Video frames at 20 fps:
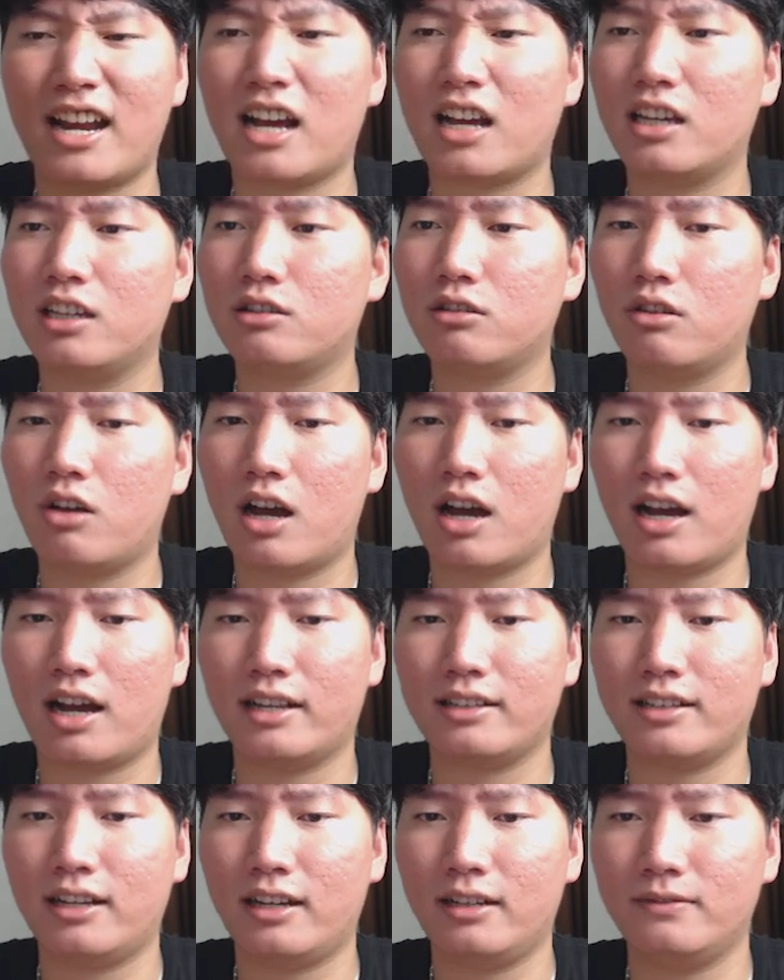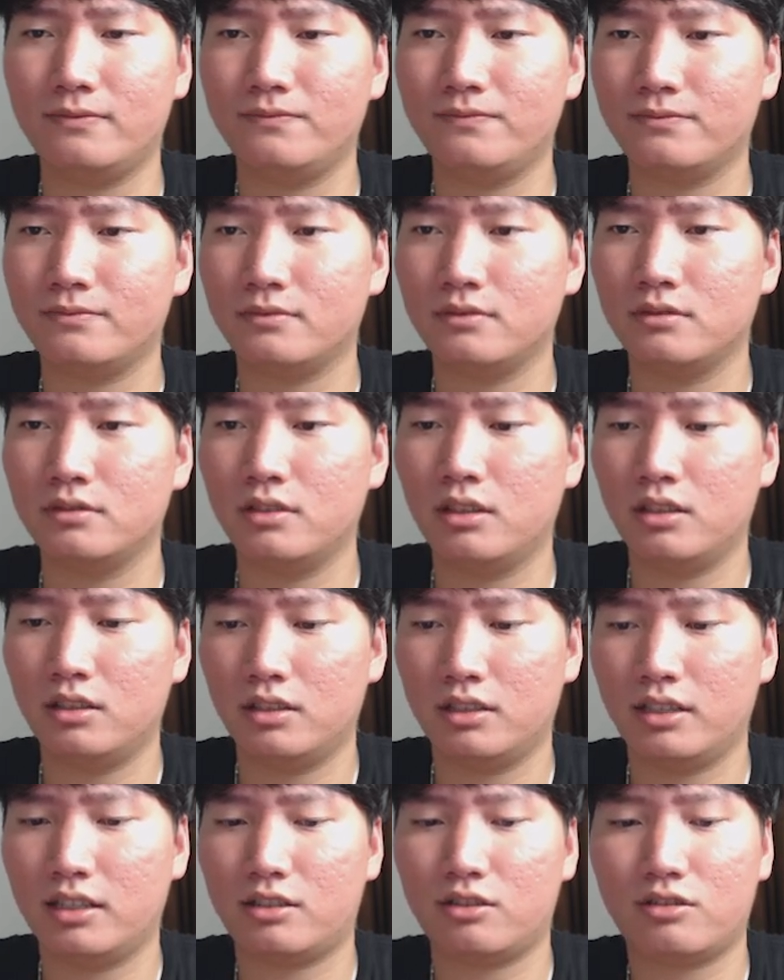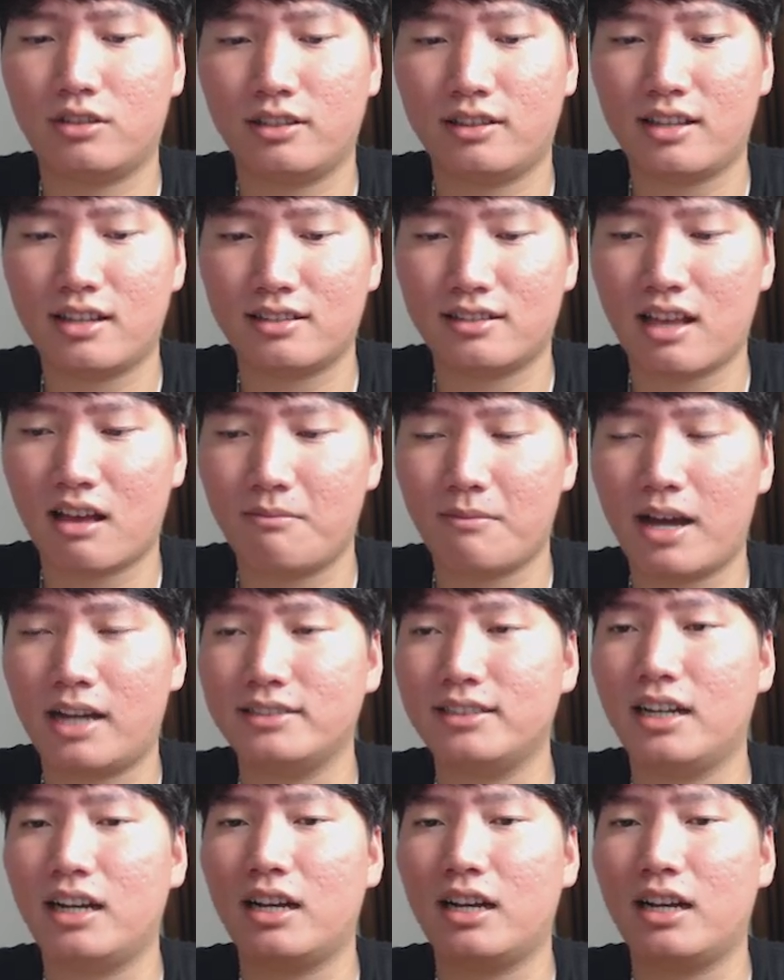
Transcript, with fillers: enak gitu loh angkanya. Terus kita sama